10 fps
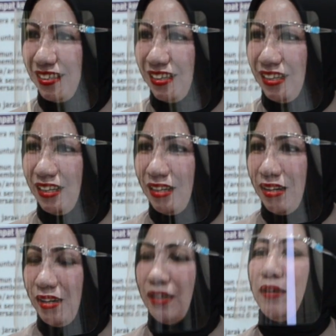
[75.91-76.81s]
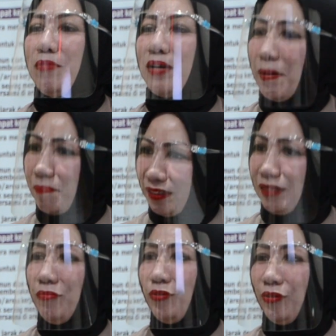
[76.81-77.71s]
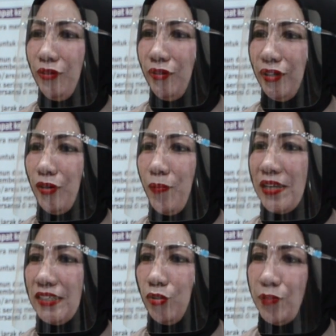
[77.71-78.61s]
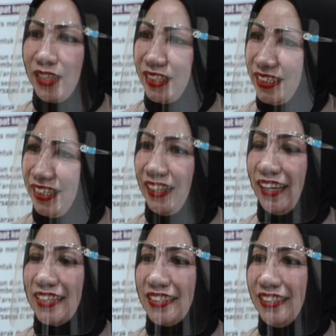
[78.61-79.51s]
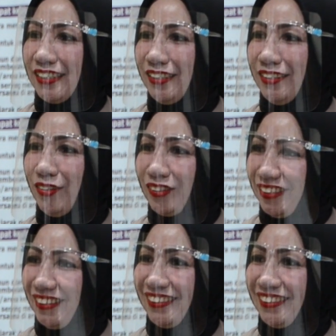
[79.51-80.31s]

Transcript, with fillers: Iya. Eh, benar. Mengapa timbul inovasi itu bisa diceritakan sedikit, dokter?